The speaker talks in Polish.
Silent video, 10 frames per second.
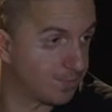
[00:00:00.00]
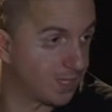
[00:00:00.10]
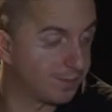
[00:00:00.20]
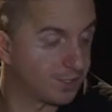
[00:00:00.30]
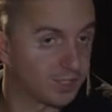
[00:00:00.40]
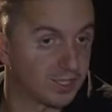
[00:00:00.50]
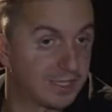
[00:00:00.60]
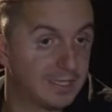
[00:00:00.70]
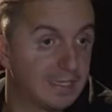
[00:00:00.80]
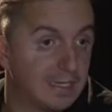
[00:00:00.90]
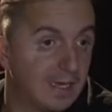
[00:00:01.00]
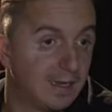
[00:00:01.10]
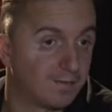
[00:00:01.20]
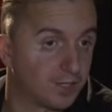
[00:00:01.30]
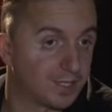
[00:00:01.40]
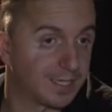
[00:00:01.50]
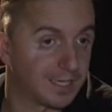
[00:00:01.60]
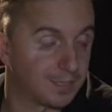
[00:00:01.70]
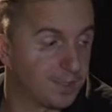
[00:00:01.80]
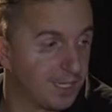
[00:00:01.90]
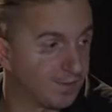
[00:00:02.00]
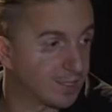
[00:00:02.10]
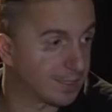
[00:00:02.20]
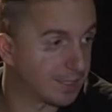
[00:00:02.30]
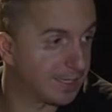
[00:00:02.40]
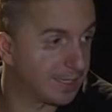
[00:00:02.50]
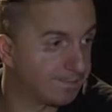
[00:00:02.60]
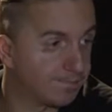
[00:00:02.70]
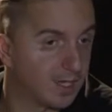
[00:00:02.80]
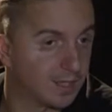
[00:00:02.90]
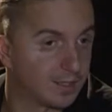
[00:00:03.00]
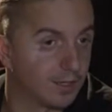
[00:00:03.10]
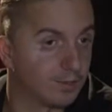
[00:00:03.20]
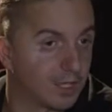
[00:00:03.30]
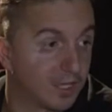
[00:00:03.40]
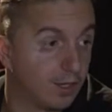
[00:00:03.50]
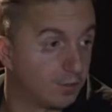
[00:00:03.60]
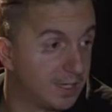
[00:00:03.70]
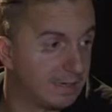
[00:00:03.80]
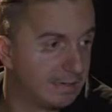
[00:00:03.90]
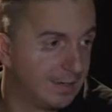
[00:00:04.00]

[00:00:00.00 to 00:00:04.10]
Dramat czytany w reżyserii Zbigniewa Stryja, Antygona Krona,